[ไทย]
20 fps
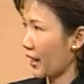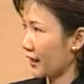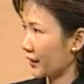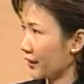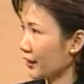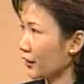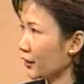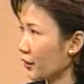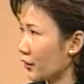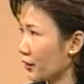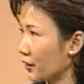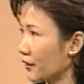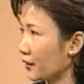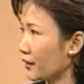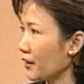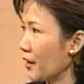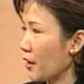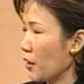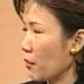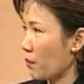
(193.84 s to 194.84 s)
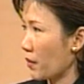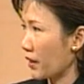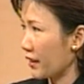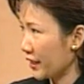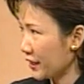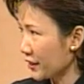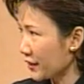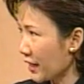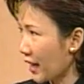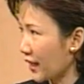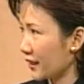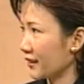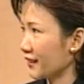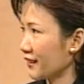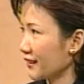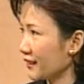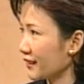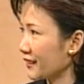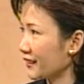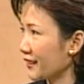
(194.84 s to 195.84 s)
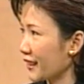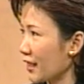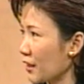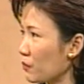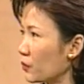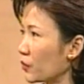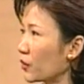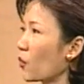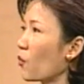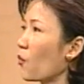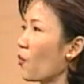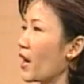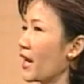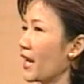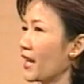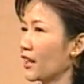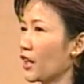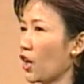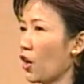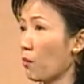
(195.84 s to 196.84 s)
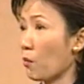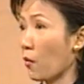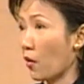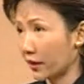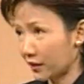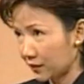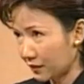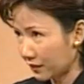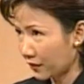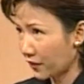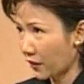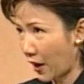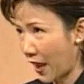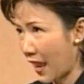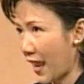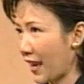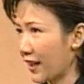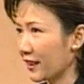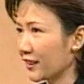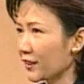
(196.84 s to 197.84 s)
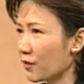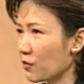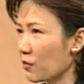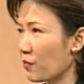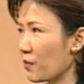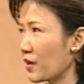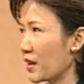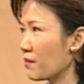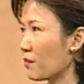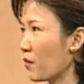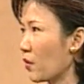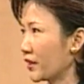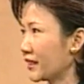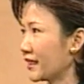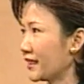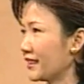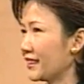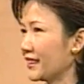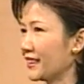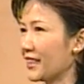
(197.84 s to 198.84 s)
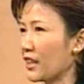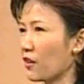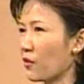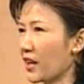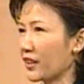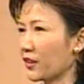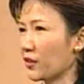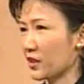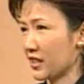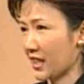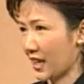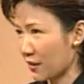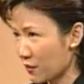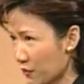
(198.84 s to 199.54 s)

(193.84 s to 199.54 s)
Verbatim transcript: ลังนี่ก็คือมาเล่นหนังเต็มตัว แล้วก็บทแรงเป็นบทที่เรียกว่าต้องใช้